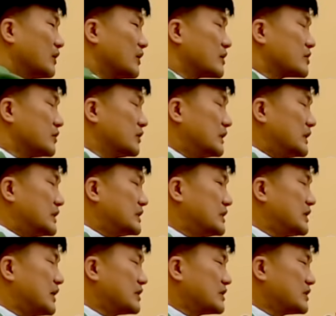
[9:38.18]
그래서
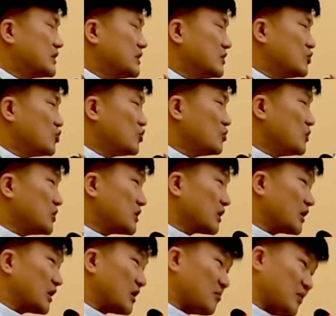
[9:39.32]
지나친 취미
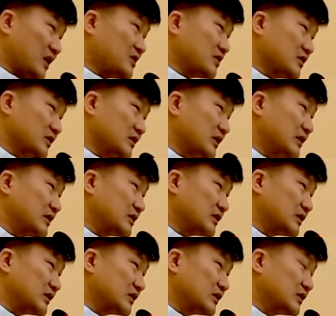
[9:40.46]
생활에
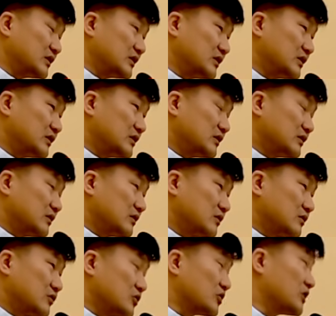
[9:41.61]
빠져든다든지
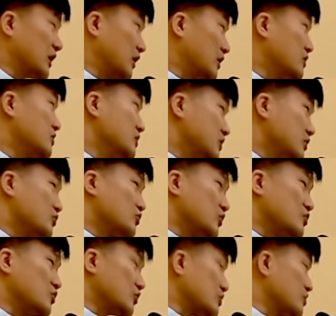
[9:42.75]
적당히 즐길 수
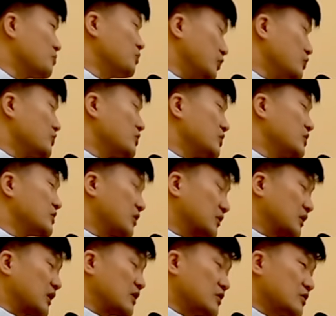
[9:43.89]
있죠. 스포츠를
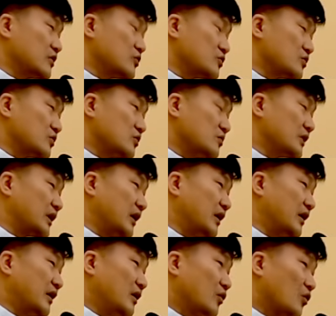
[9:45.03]
적당히 즐길 수 있습니다.
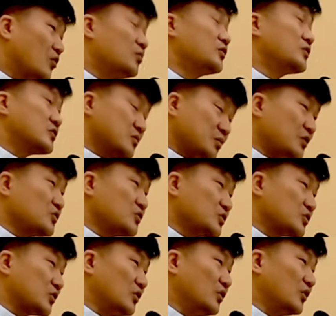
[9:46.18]
골프도
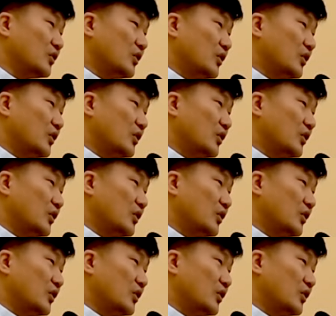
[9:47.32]
스포츠죠.